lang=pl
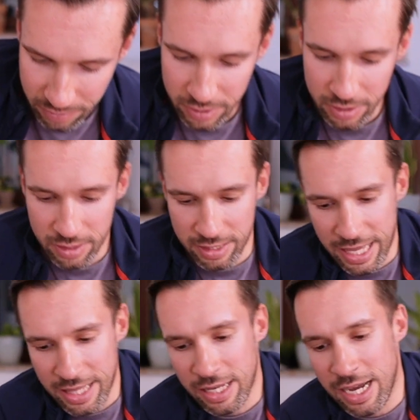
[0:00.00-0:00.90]
Więc
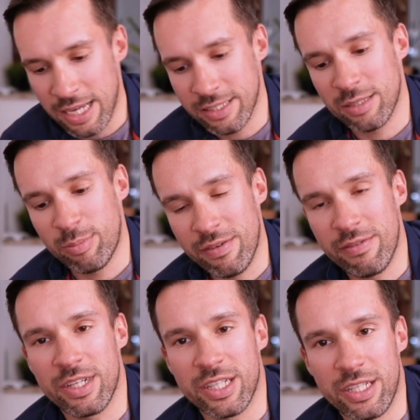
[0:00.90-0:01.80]
ten kask sprawia
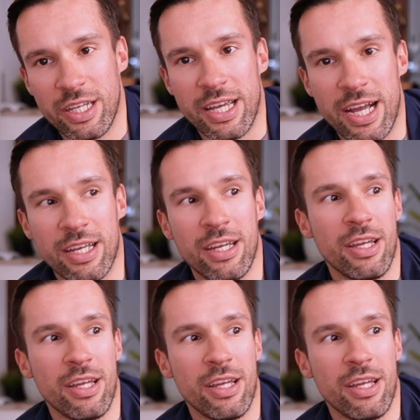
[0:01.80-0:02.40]
wrażenie jak